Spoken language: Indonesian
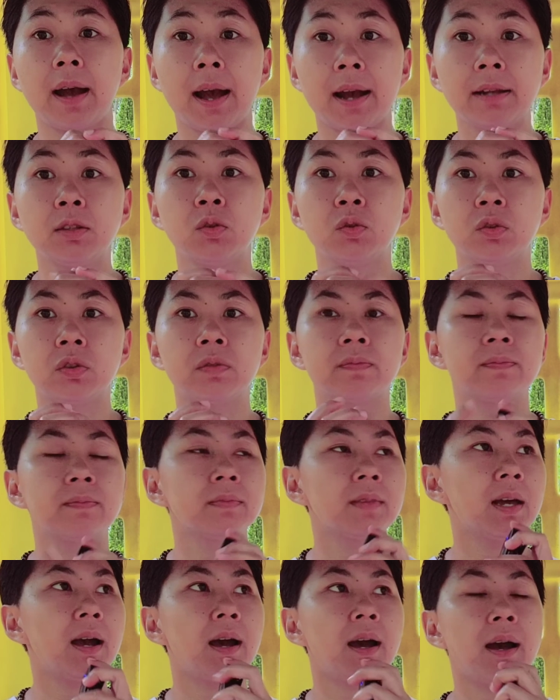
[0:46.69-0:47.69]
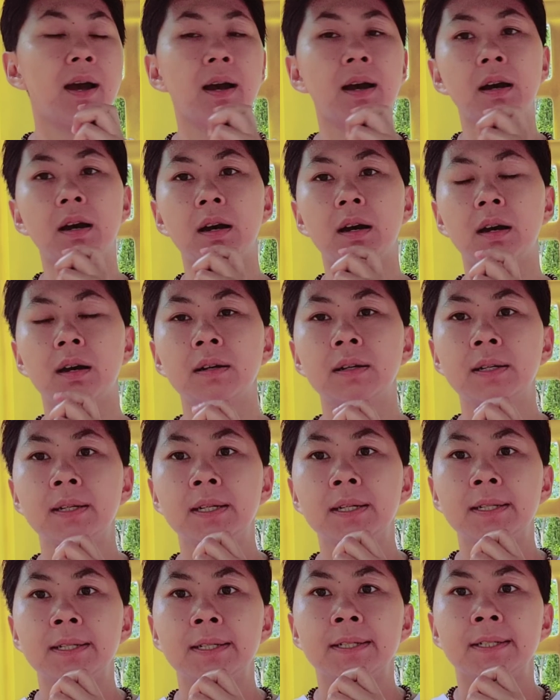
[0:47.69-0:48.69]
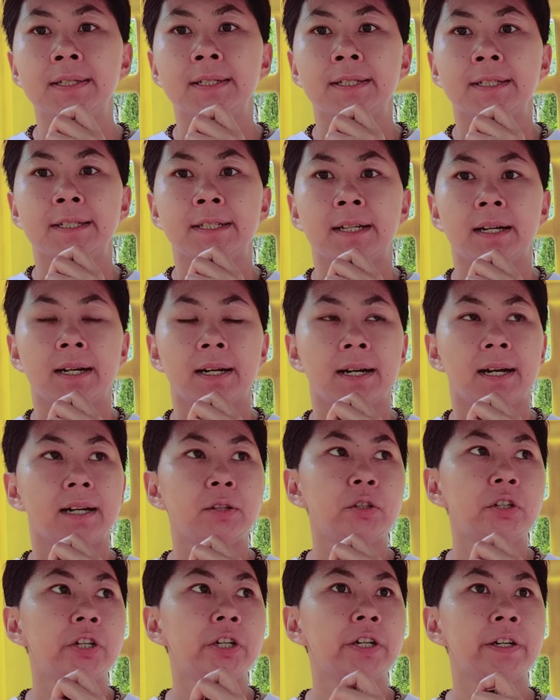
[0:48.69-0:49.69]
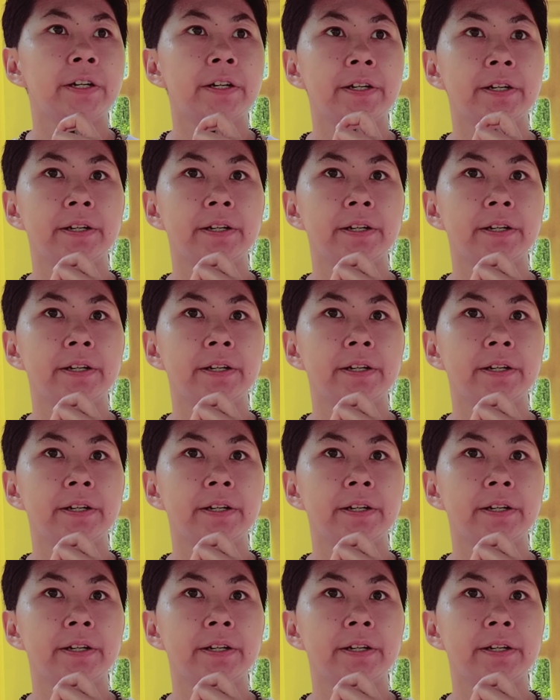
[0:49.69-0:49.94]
hanyut uh, aduh